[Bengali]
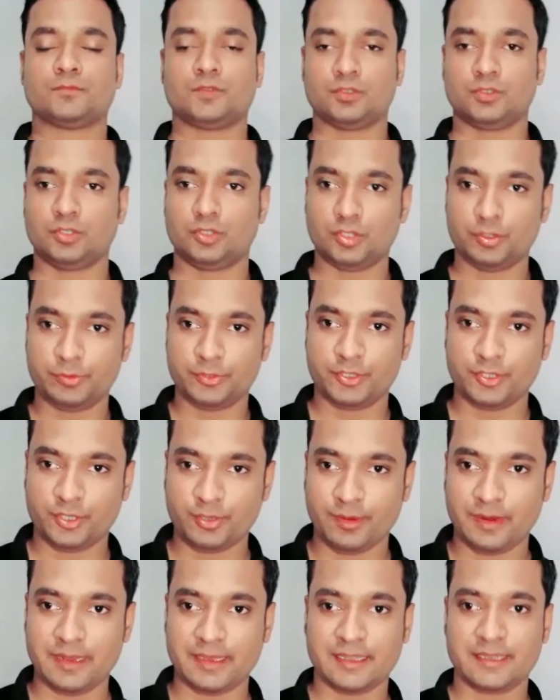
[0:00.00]
তো যদিও
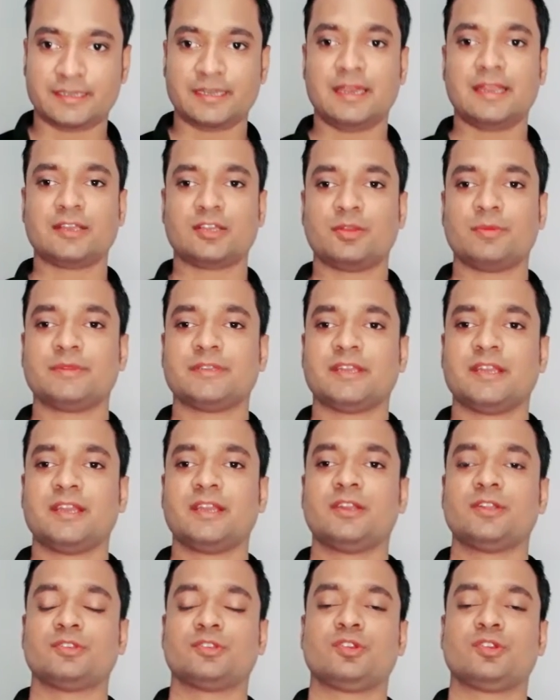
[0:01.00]
ভিডিওটা ভালো লাগে একটা লাইক করবেন চ্যানেলে